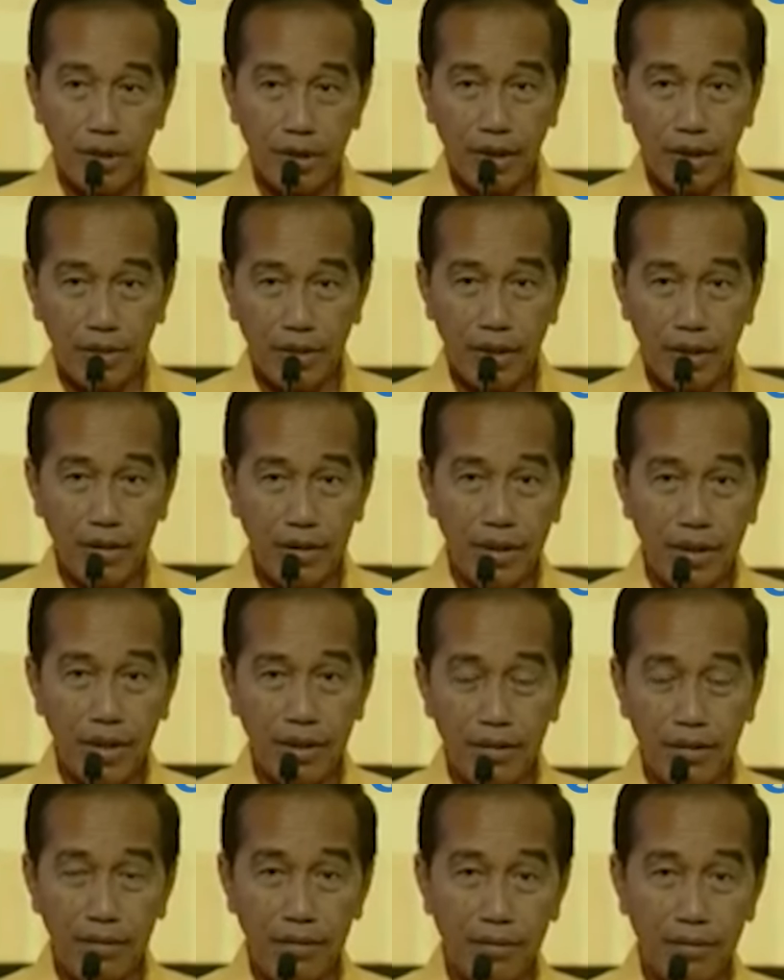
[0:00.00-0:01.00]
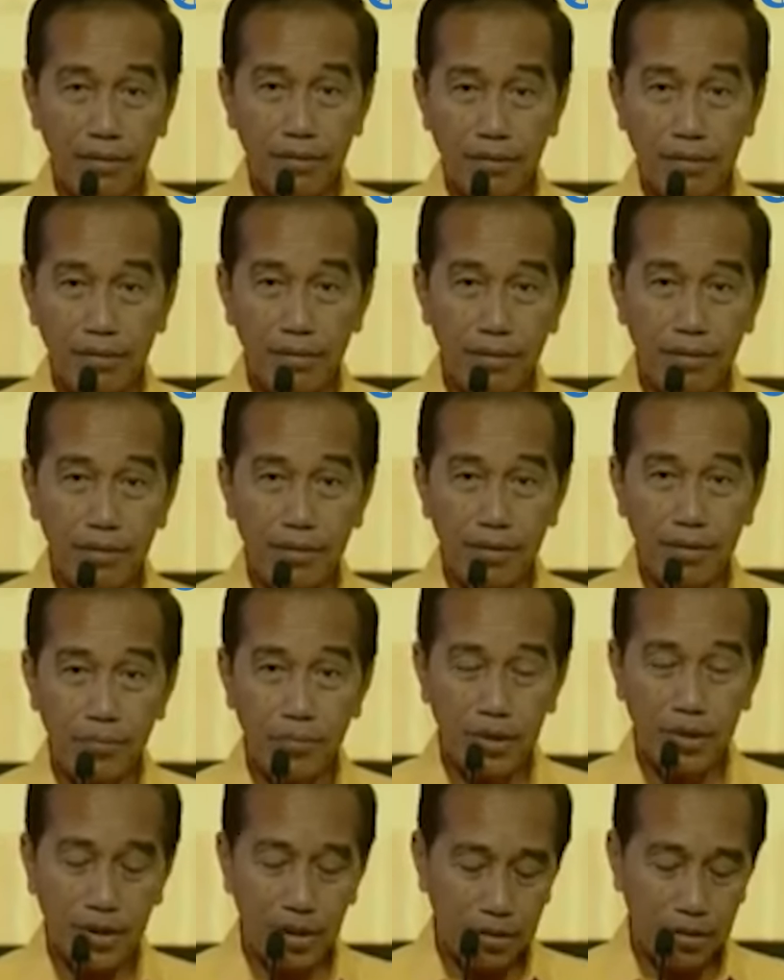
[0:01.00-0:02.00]
Setelah saya lihat di
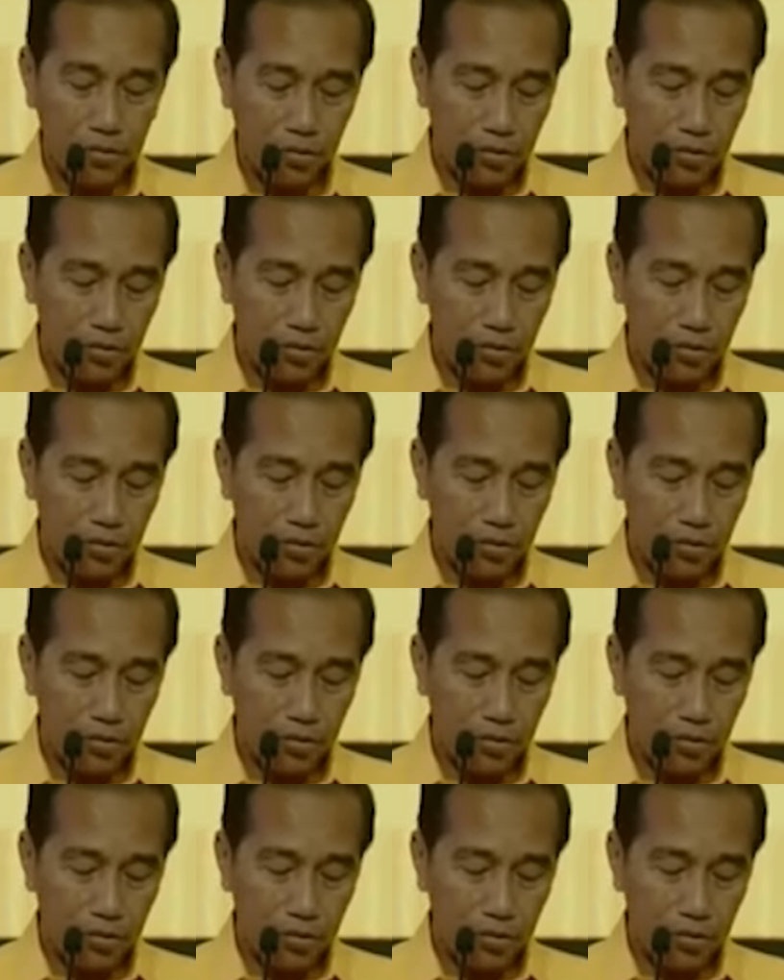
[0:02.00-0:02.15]
media